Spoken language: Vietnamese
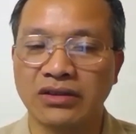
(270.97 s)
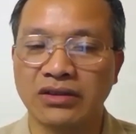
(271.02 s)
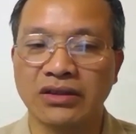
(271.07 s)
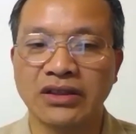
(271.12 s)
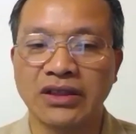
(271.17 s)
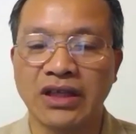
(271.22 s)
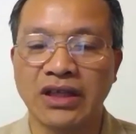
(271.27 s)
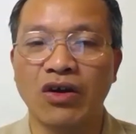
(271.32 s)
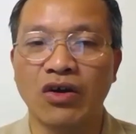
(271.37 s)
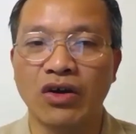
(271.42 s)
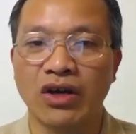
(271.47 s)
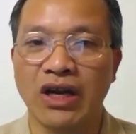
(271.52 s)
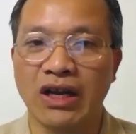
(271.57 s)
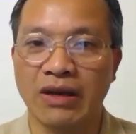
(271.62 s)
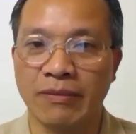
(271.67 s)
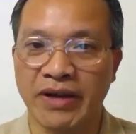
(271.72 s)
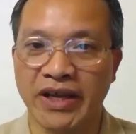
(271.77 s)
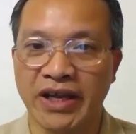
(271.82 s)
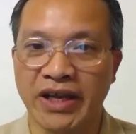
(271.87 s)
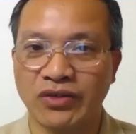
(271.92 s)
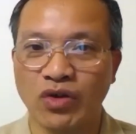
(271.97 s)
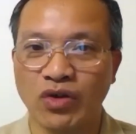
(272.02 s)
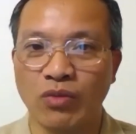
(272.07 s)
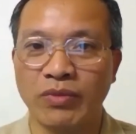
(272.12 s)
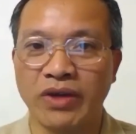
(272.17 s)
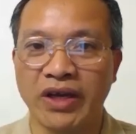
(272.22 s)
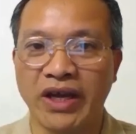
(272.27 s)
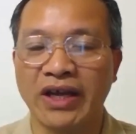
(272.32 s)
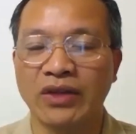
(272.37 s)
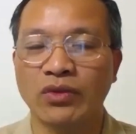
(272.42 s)
chắc chắn là họ đặt máy nghe
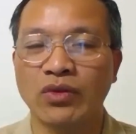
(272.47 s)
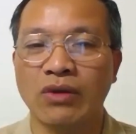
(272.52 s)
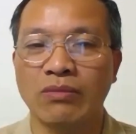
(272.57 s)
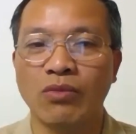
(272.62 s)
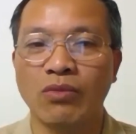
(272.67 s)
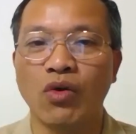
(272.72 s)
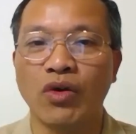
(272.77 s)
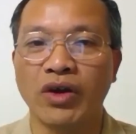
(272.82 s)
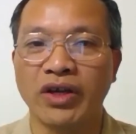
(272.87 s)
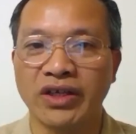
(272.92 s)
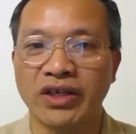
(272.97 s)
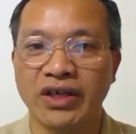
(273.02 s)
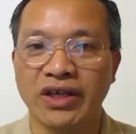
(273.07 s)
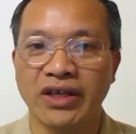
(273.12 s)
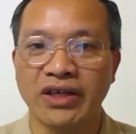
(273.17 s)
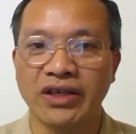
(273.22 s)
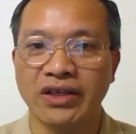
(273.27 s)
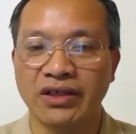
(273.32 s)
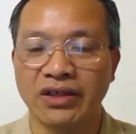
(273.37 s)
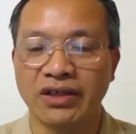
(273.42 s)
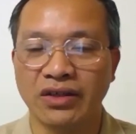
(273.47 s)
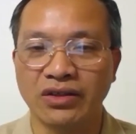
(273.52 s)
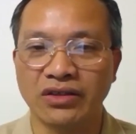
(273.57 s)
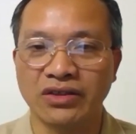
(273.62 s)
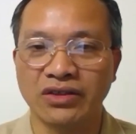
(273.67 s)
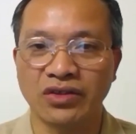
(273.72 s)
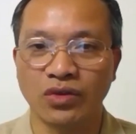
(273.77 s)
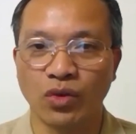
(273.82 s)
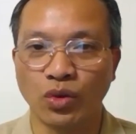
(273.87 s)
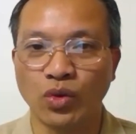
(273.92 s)
trộm để nghe toàn bộ cái cái
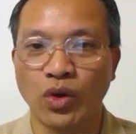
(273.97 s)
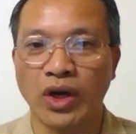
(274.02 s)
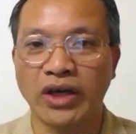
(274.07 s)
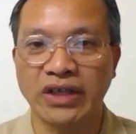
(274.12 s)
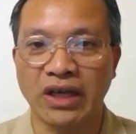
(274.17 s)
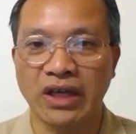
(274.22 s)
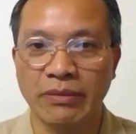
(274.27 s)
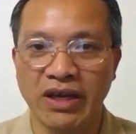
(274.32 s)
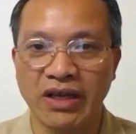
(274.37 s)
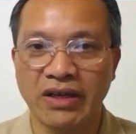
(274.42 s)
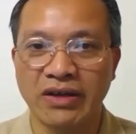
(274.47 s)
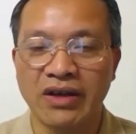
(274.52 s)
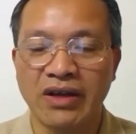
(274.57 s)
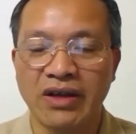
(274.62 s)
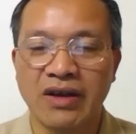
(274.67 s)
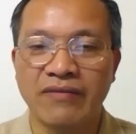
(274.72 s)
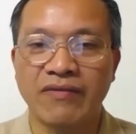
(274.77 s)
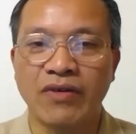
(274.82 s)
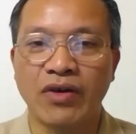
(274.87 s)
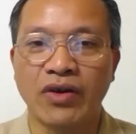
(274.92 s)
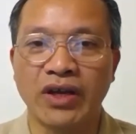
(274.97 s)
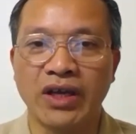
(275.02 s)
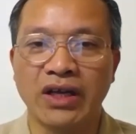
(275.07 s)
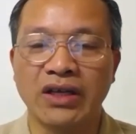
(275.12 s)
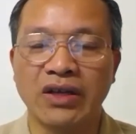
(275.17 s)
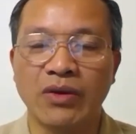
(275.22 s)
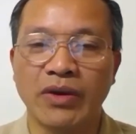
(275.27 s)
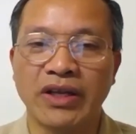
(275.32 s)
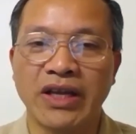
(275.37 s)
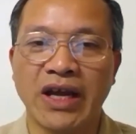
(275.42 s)
sự đối thoại hai bên và nghĩ là
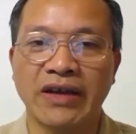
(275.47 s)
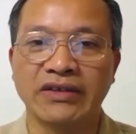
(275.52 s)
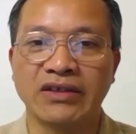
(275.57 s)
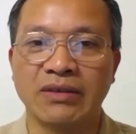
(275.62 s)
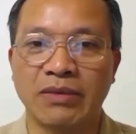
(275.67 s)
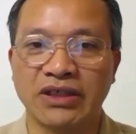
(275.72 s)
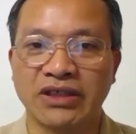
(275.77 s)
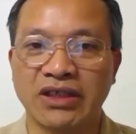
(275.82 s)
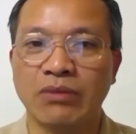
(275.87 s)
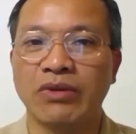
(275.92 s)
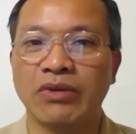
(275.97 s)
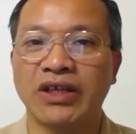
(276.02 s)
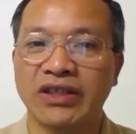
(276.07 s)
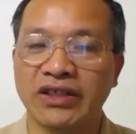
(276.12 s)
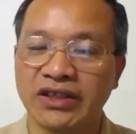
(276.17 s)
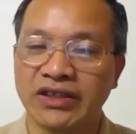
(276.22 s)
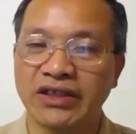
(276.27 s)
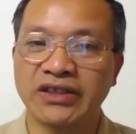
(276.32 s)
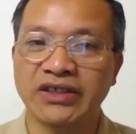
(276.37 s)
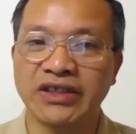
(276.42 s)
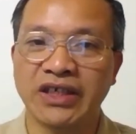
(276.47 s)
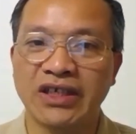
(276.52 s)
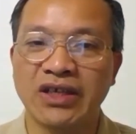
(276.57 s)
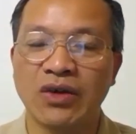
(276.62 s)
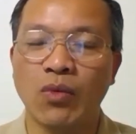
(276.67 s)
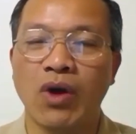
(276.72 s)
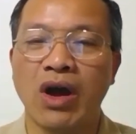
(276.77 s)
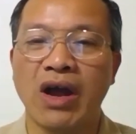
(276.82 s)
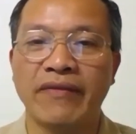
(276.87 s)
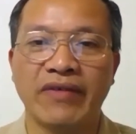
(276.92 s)
nếu anh đại rửa mặt xong anh sẽ đi
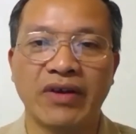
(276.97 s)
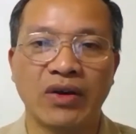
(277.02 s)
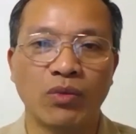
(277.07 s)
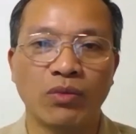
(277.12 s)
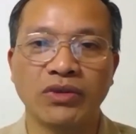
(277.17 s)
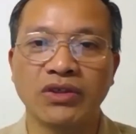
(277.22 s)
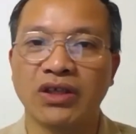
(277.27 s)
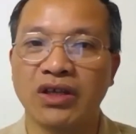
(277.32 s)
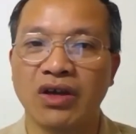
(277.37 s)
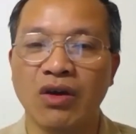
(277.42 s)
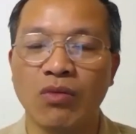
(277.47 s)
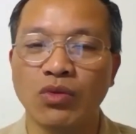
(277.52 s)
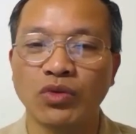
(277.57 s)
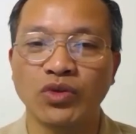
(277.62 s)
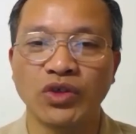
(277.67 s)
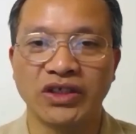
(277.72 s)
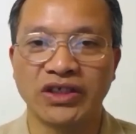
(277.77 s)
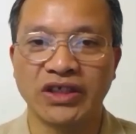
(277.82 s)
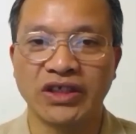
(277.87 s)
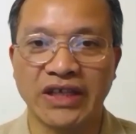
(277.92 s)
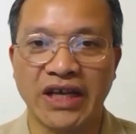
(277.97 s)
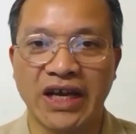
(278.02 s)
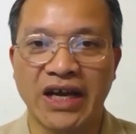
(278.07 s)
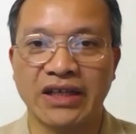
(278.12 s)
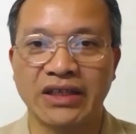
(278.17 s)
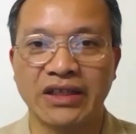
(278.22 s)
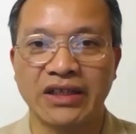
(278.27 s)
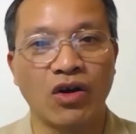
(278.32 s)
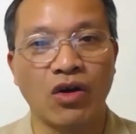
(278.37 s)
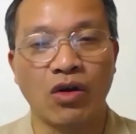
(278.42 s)
ra ngoài và lúc bây giờ không có chuyện gì xảy
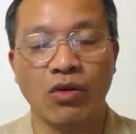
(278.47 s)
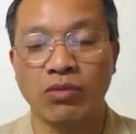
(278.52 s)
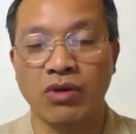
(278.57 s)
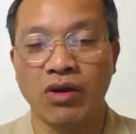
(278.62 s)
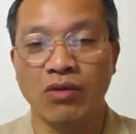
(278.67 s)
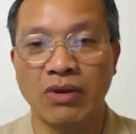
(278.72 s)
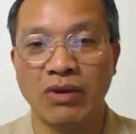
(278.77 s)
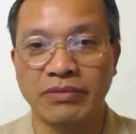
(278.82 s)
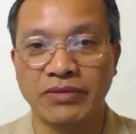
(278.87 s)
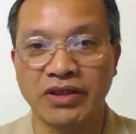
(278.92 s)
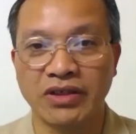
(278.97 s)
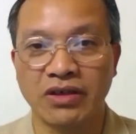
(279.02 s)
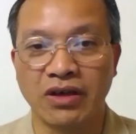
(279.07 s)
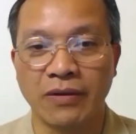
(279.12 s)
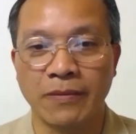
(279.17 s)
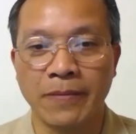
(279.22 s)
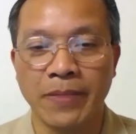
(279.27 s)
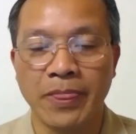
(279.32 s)
ra thì họ không, không làm gì được